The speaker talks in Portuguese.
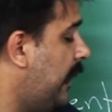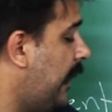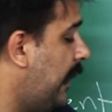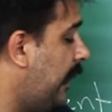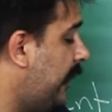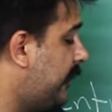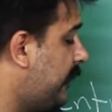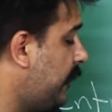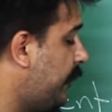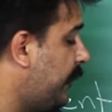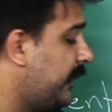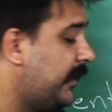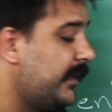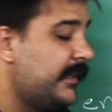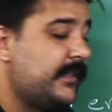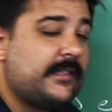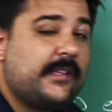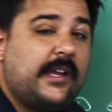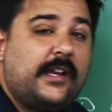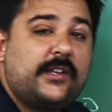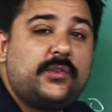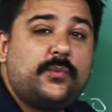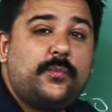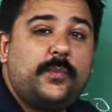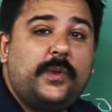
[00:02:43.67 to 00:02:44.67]
Ela tem uma
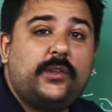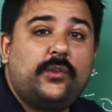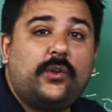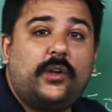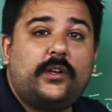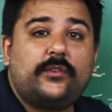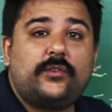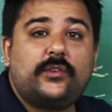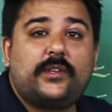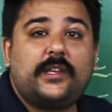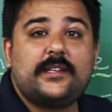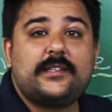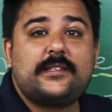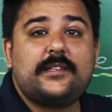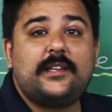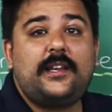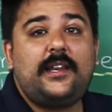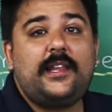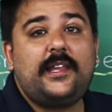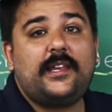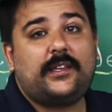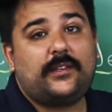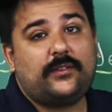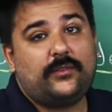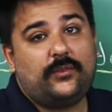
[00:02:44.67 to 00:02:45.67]
densidade menor do que esse
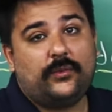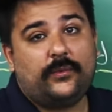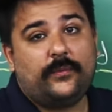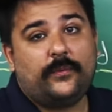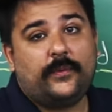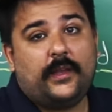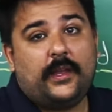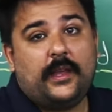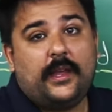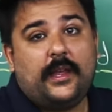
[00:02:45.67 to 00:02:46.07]
líquido